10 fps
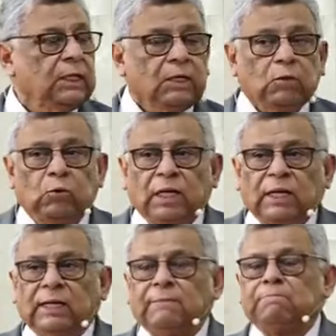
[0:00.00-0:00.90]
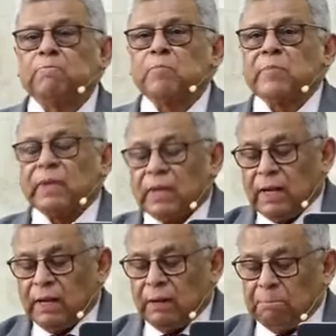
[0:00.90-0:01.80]
Una
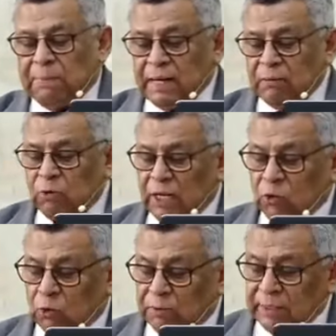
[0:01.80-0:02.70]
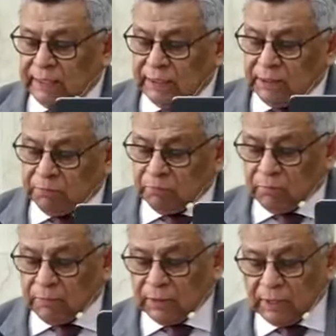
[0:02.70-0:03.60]
parábola doble
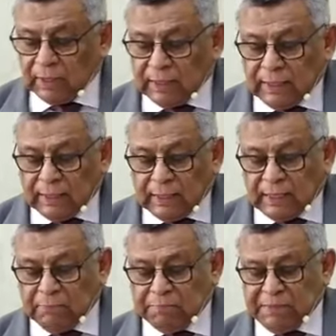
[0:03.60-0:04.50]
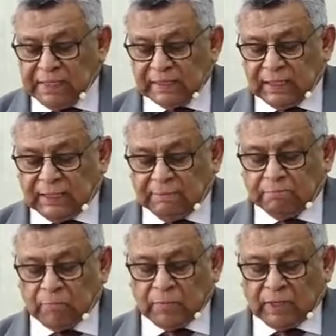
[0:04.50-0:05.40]
que
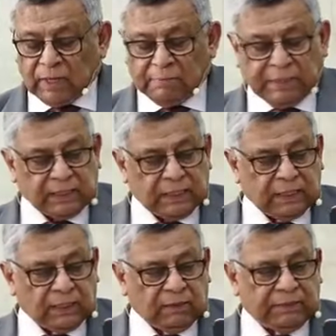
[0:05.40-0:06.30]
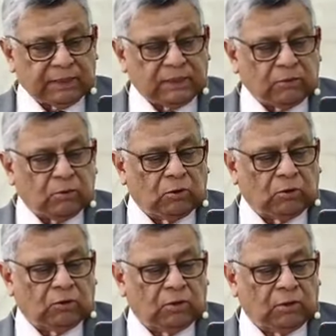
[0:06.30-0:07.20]
empieza a partir del
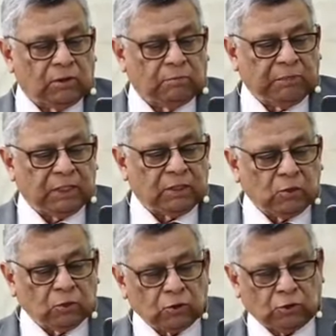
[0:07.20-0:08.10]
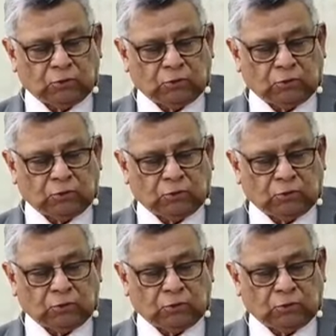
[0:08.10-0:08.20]
versículo 28.